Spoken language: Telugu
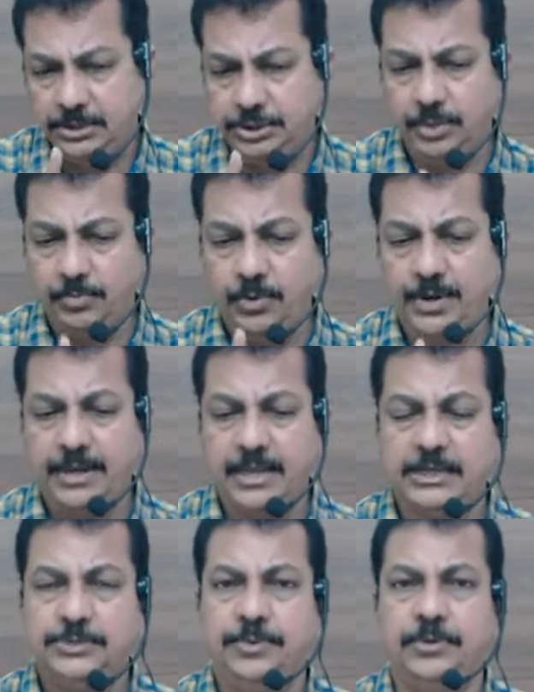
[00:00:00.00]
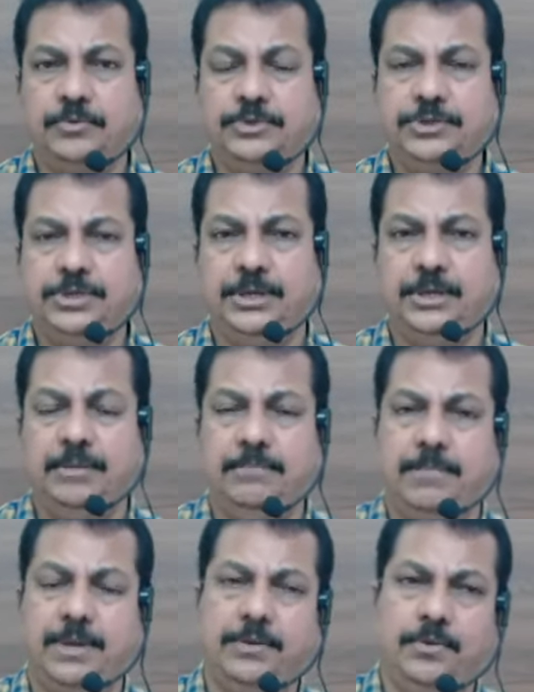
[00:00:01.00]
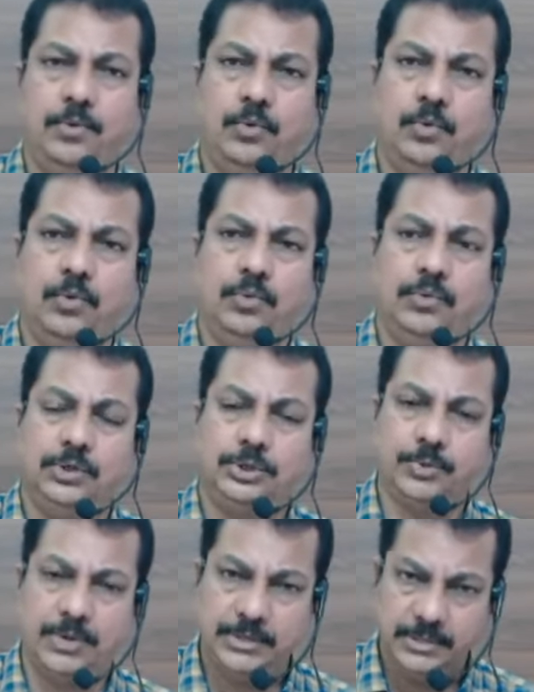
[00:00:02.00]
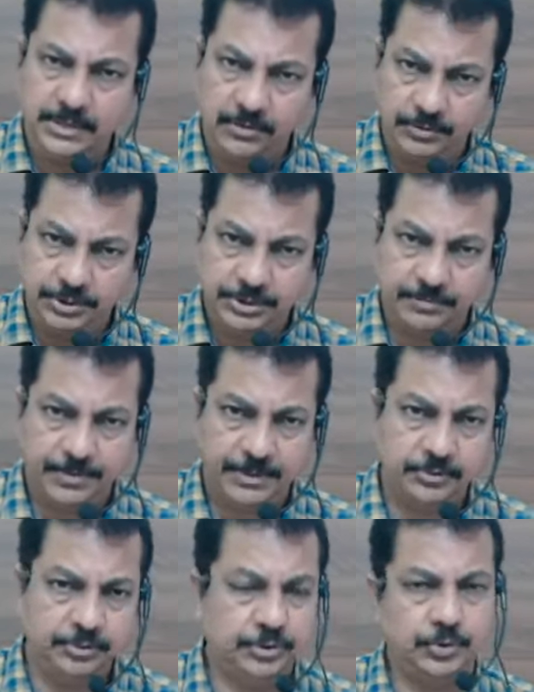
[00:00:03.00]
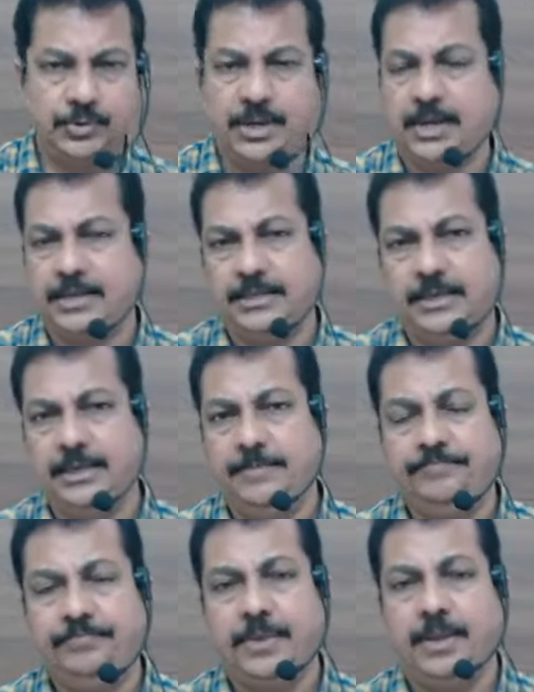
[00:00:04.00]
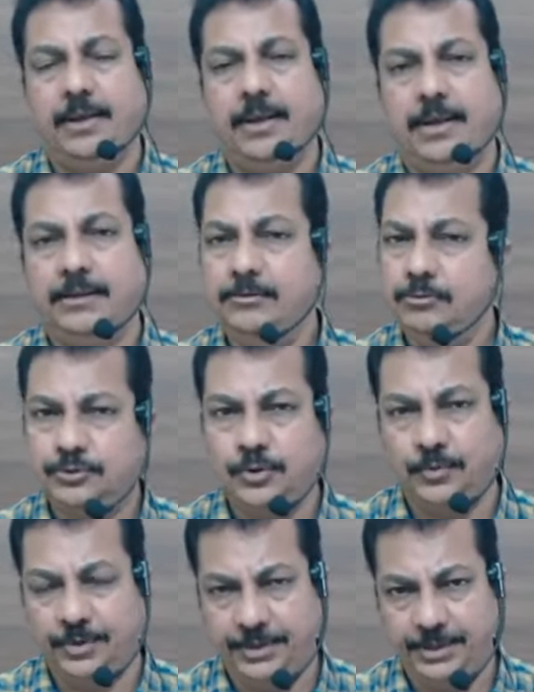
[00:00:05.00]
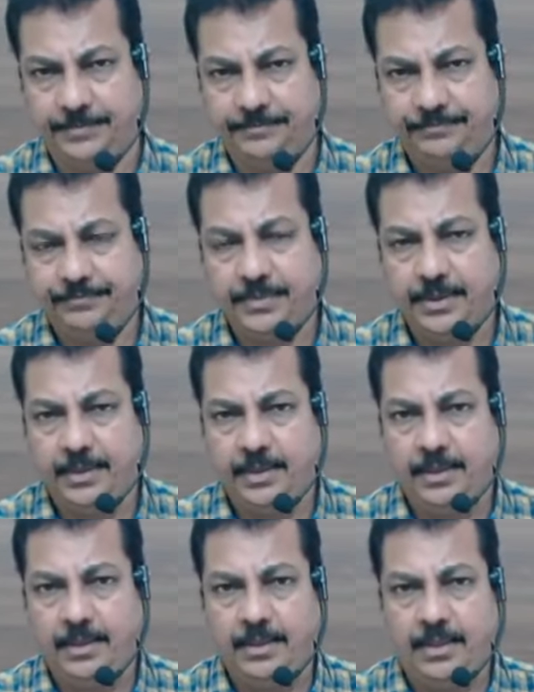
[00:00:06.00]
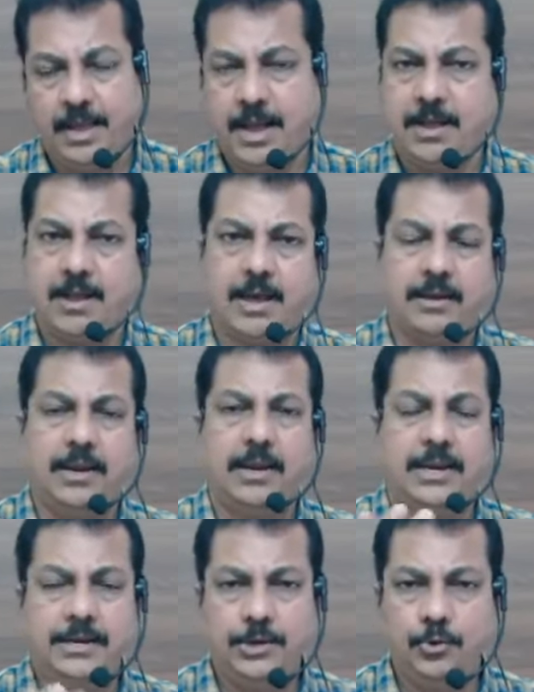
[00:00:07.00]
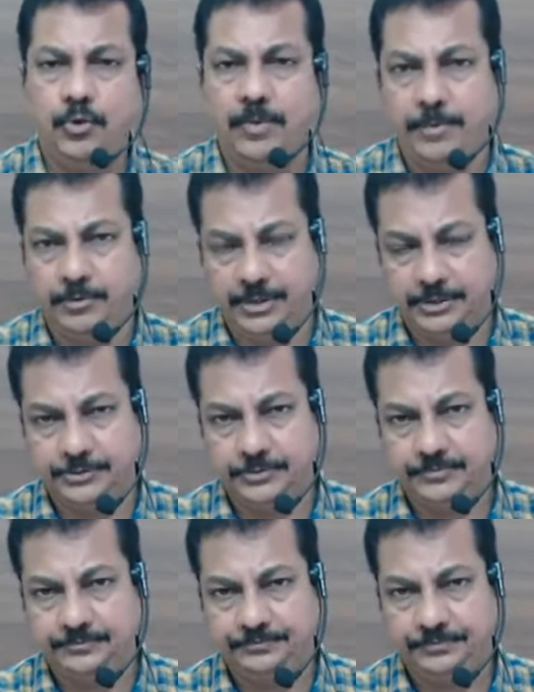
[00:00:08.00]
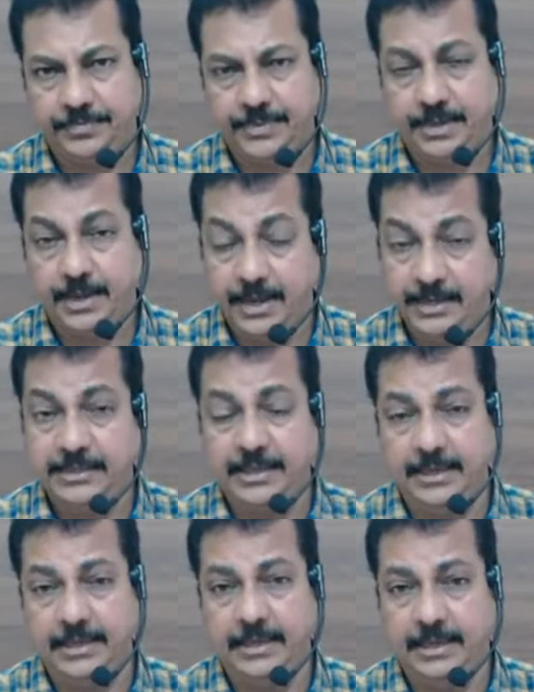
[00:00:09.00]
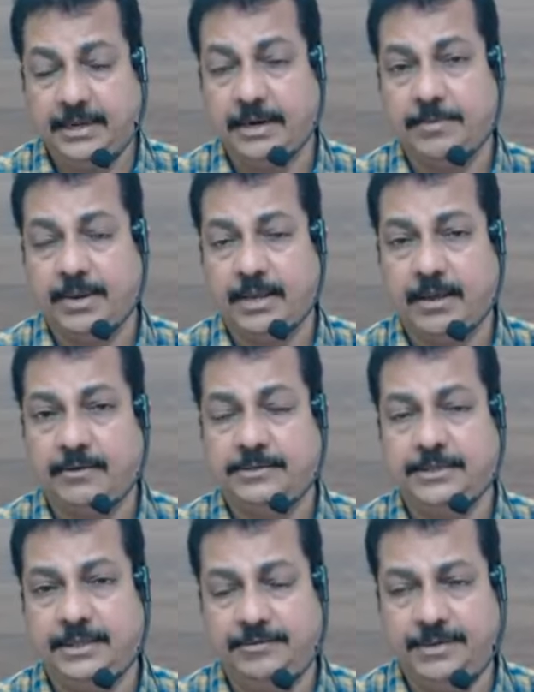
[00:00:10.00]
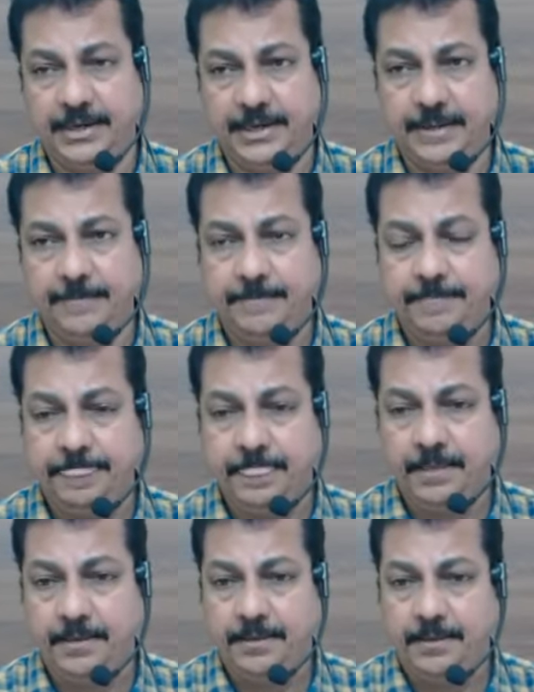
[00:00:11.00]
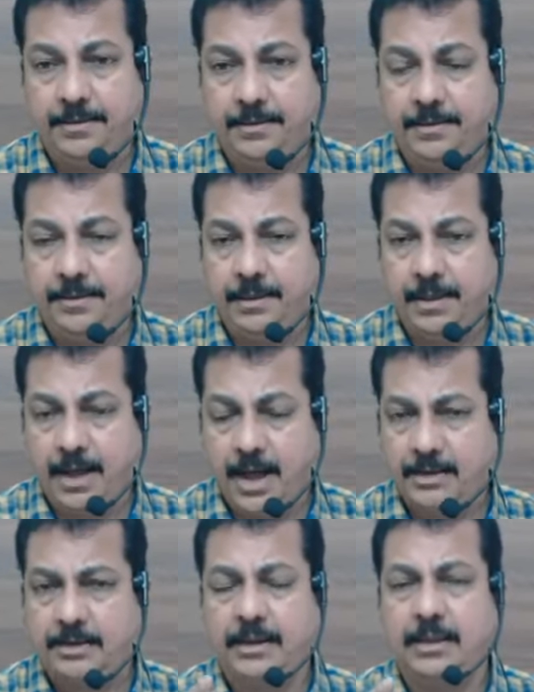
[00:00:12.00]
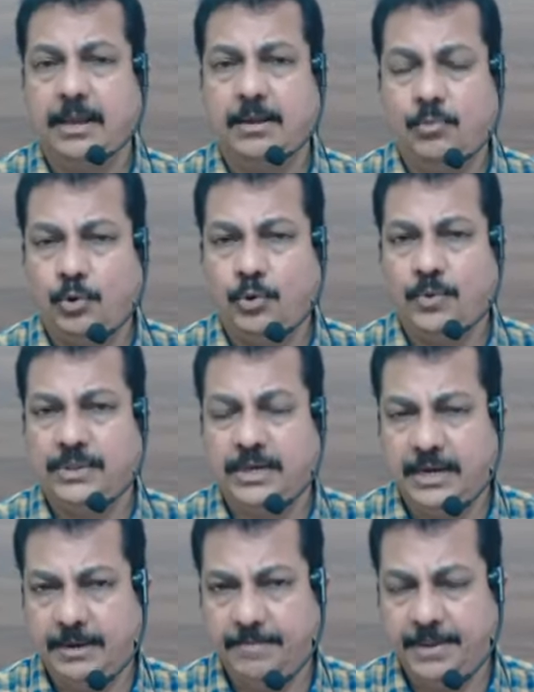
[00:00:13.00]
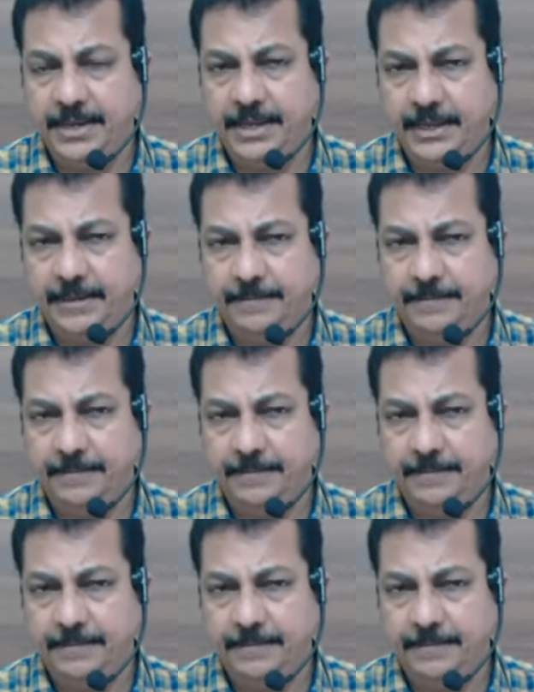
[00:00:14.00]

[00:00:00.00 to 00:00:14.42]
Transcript: జమ్మూ అండ్ కాశ్మీర్ గురించి మనకు స్వాతంత్రం వచ్చినప్పటి నుంచి కూడా అది న్యూస్లో ఉండింది ఆ కారణాలన్నీ కూడా మీకు తెలుసు అయితే ఇక్కడ మనకు కావాల్సింది ఏమిటంటే ఆర్టికల్ మూడు వందల డెబ్బైని